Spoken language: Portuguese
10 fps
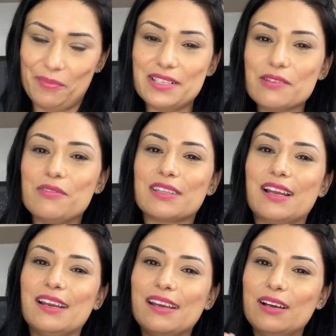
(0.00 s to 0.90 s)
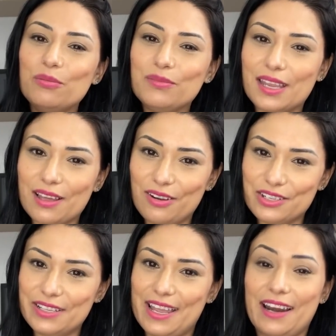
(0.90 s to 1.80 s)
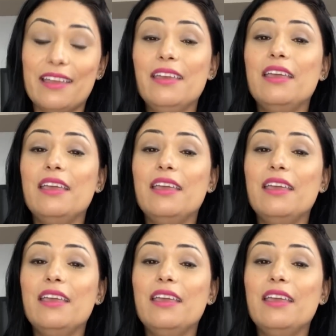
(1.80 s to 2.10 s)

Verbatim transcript: Mas enquanto ela não tem a loja dela,